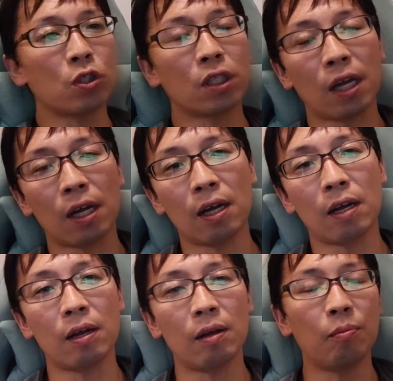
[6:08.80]
し
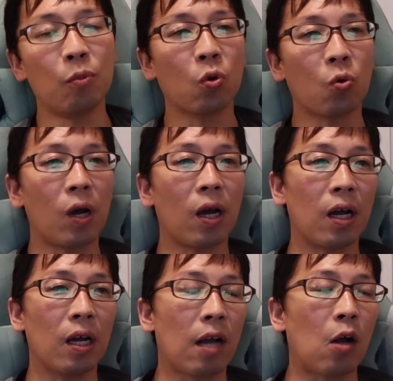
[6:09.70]
たもの
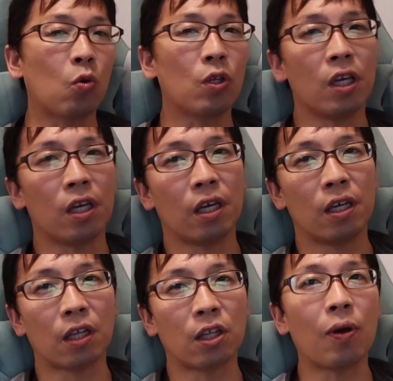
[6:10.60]
は過去に
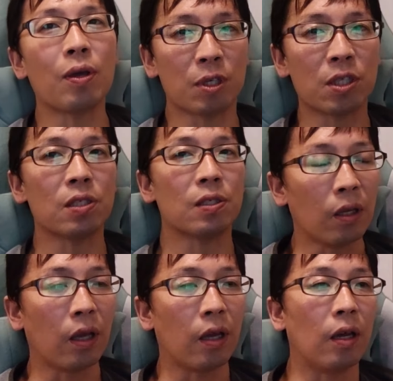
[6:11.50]
やってはいます。
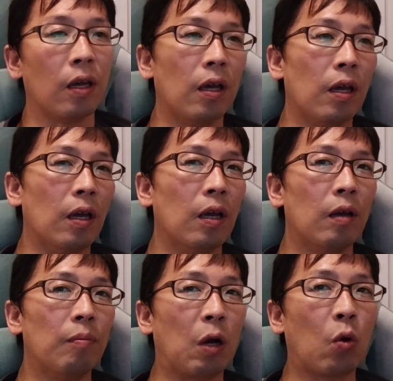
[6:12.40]
えー
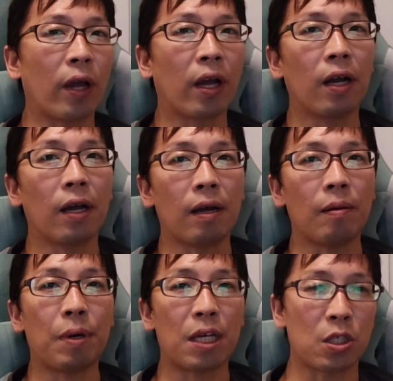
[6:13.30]
まあ、これから
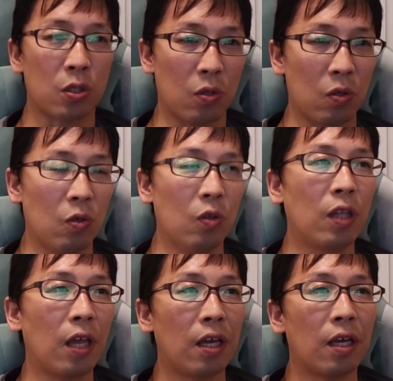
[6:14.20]
バス運
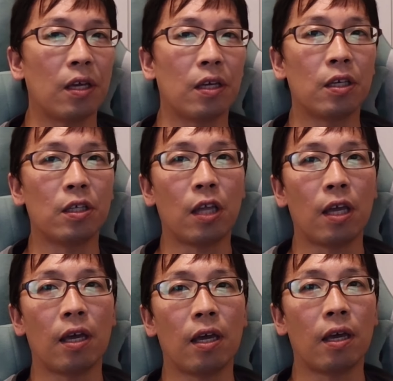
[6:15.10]
転し
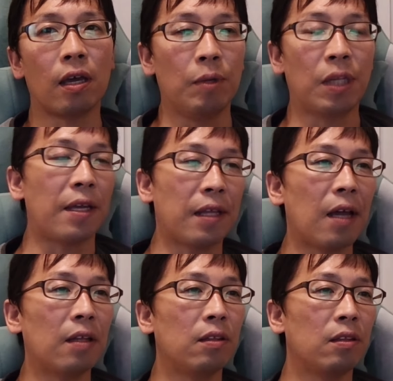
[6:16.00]
てみたい
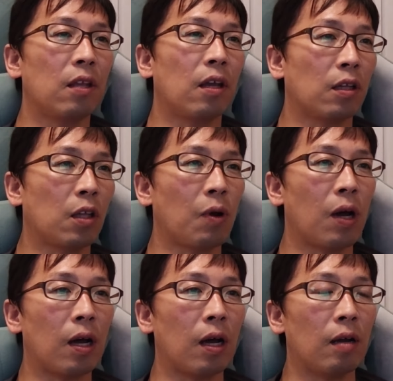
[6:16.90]
なって方
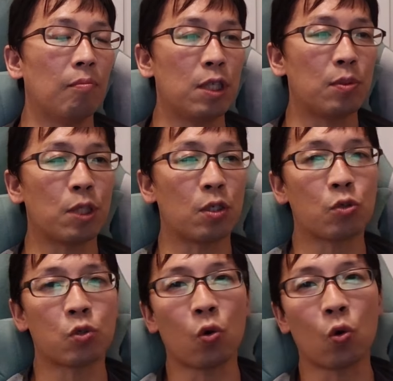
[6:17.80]
は、三菱
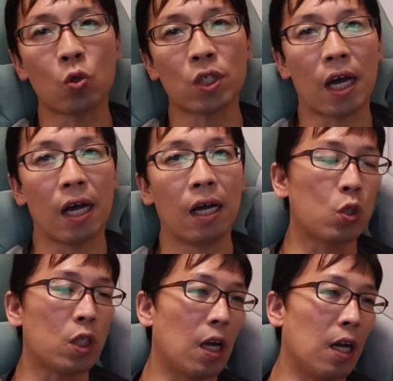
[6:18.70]
ふそうローザ、こ
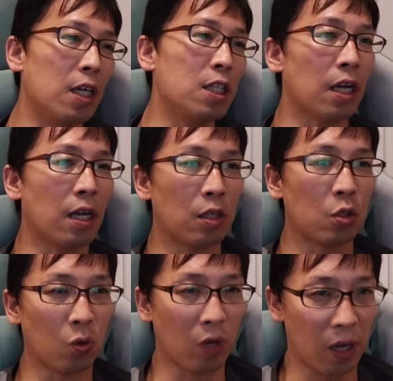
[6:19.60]
ちらいいんじゃないで
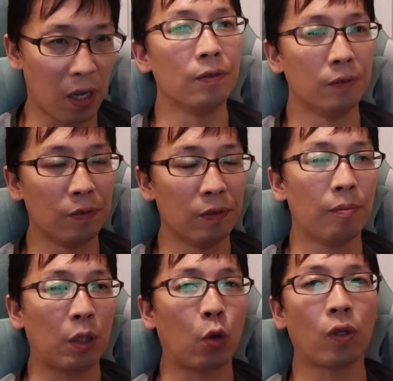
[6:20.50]
しょうか。うん、
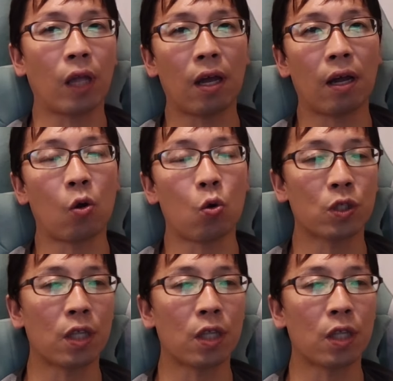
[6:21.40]
まあ、トヨタコース